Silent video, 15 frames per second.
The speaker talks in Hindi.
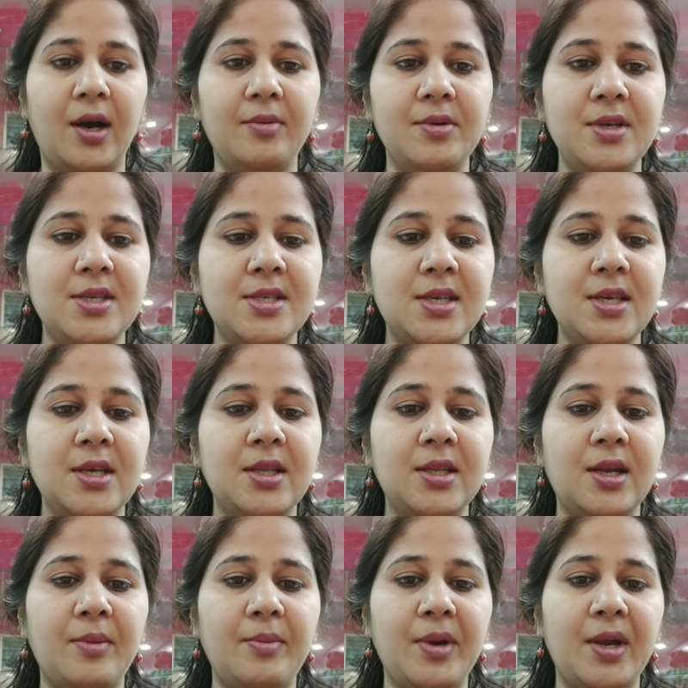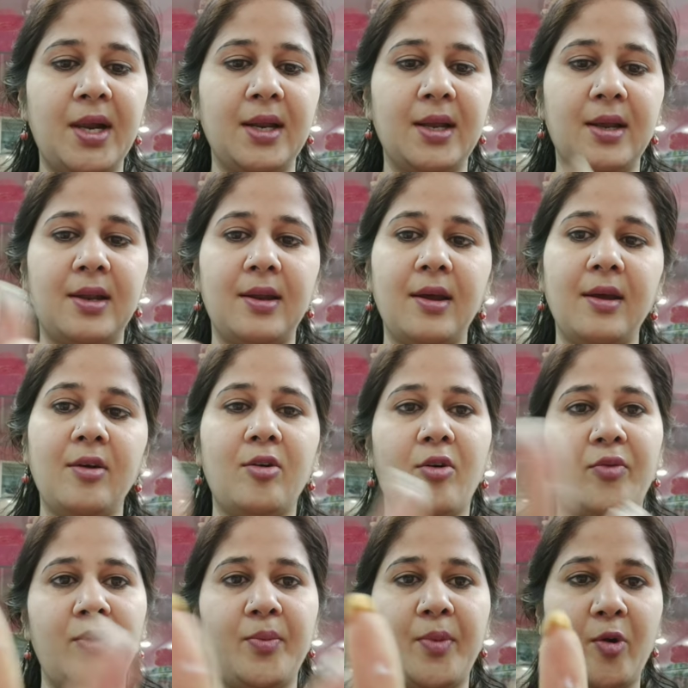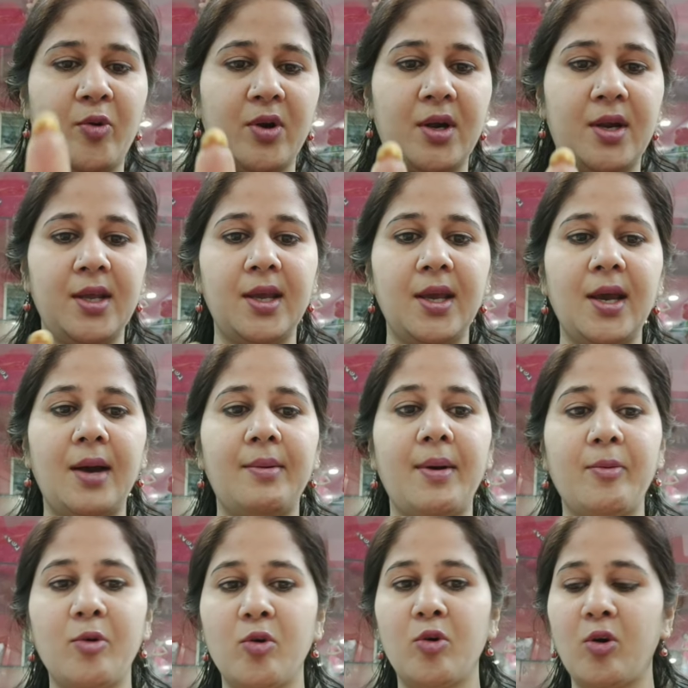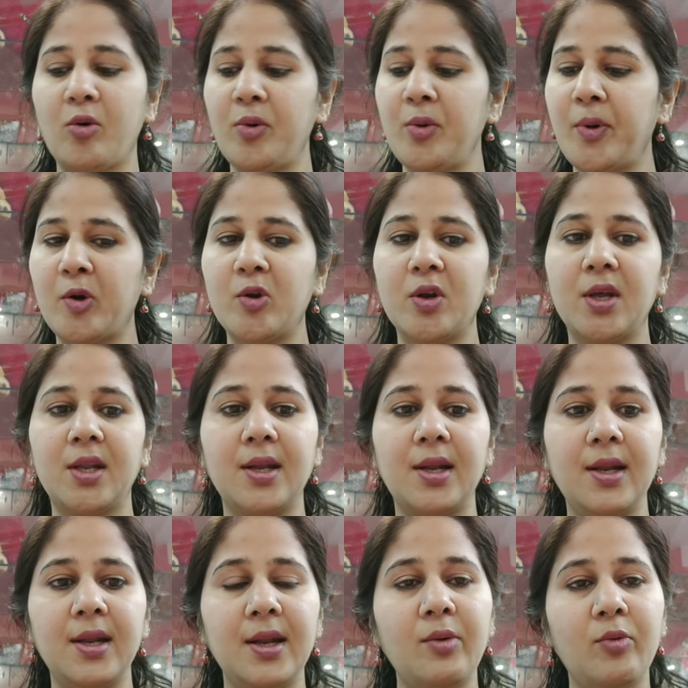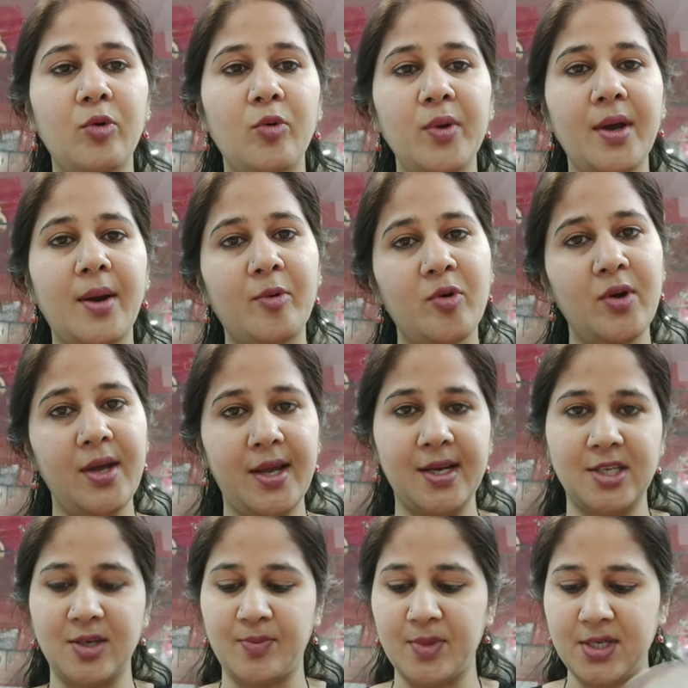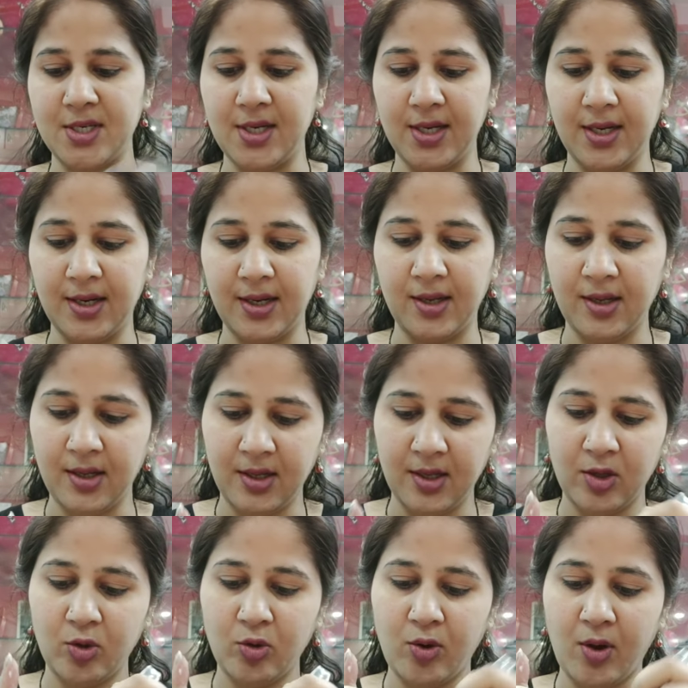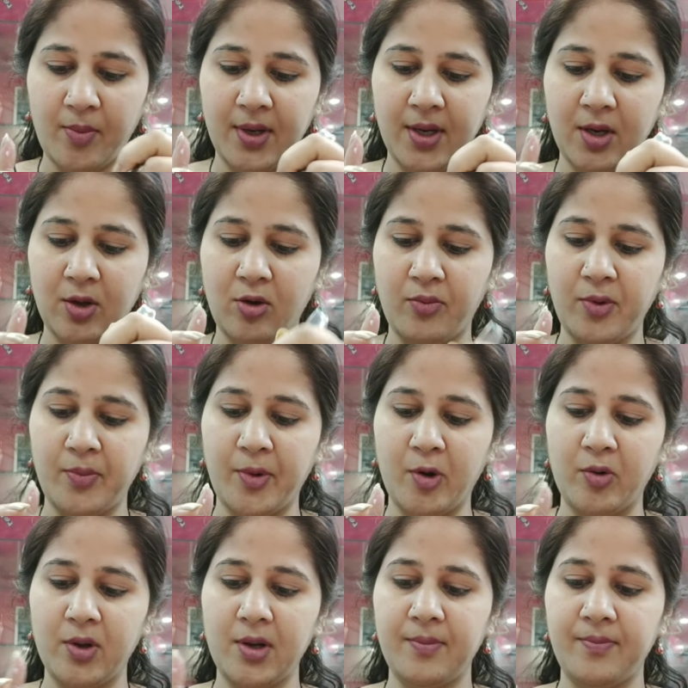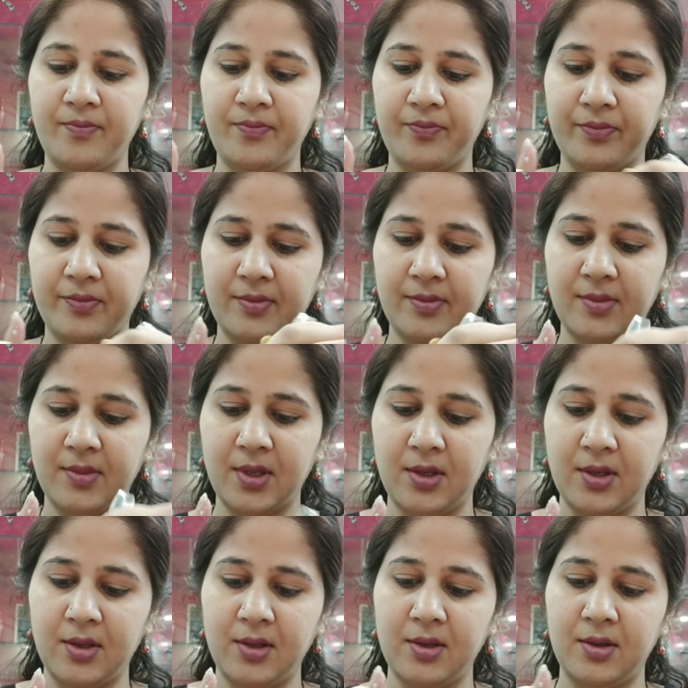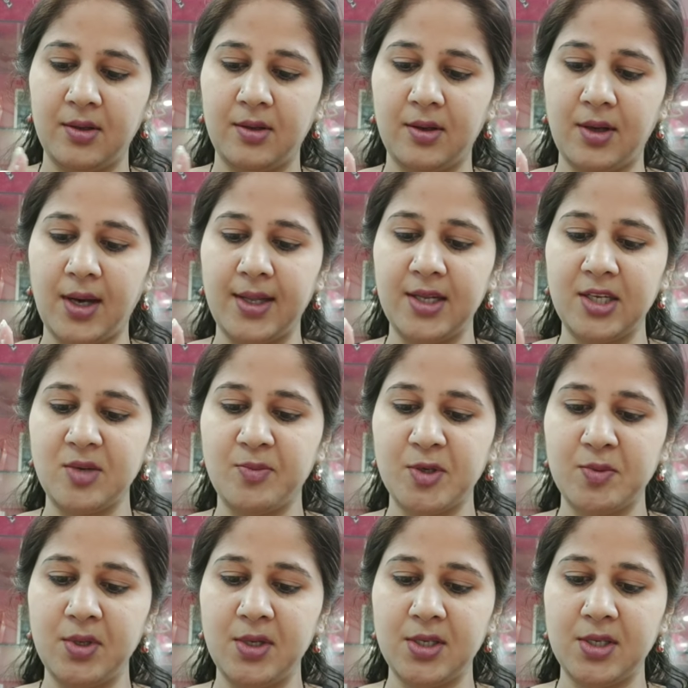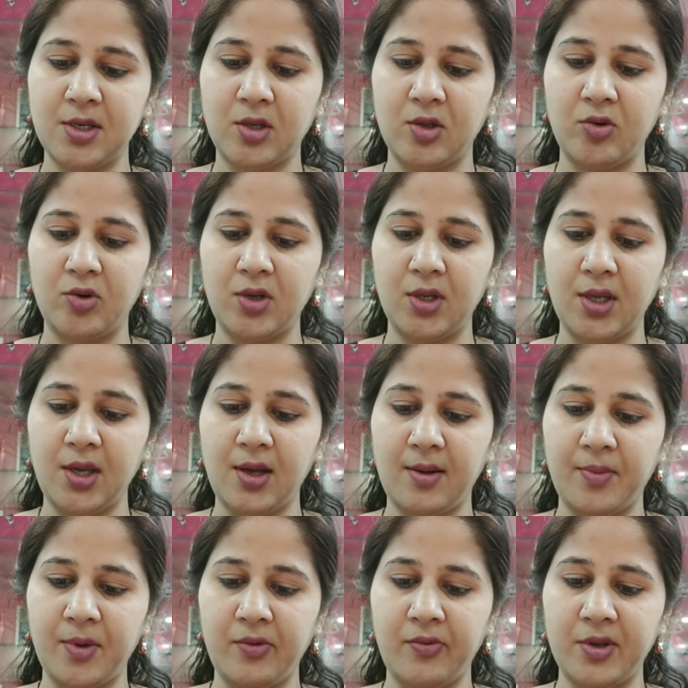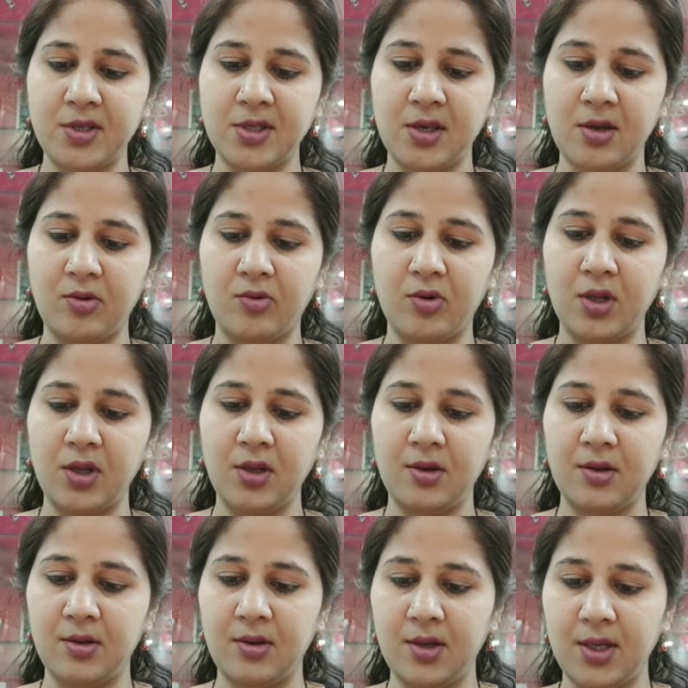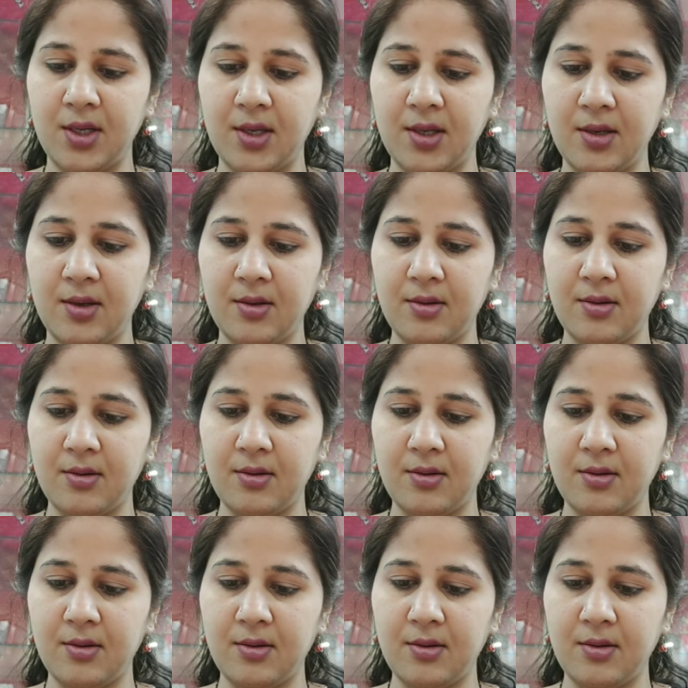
अब इसके अंदर हमें ऐड करना है कॉफ़ी पाउडर ठीक है अब आपको कॉफ़ी पाउडर कितना लेना है वो भी आपको एक चम्मच ही लेना है तो आप लें कॉफ़ी पाउडर आधा चम्मच भी ले सकते हो ठीक है अपनी फेस के अकॉर्डिंग लेकिन